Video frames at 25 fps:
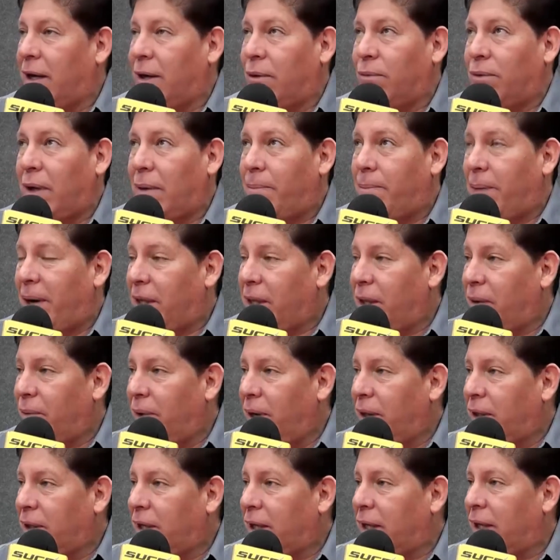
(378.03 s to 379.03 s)
dar unas par de
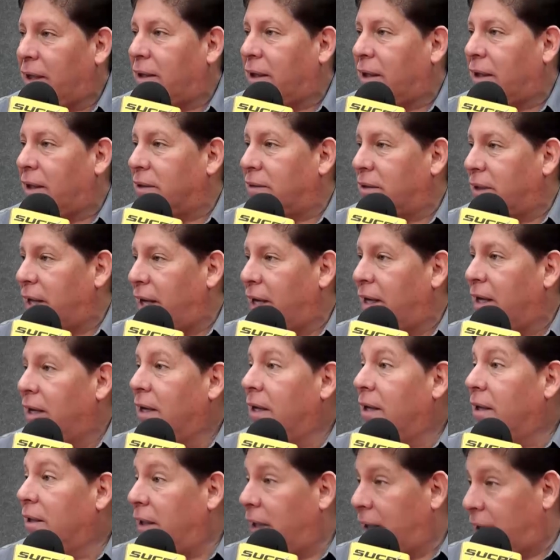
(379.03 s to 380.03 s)
vueltas y aterrizar
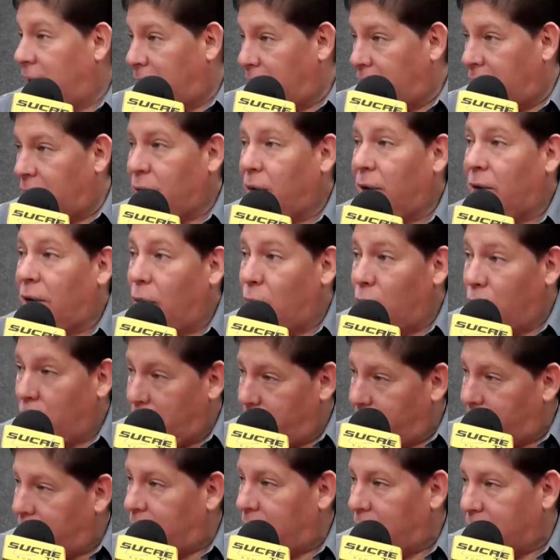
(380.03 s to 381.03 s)
declarando
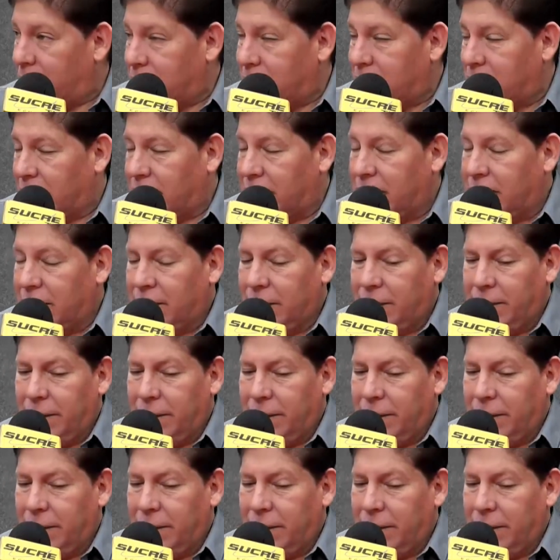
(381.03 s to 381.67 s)
una emergencia.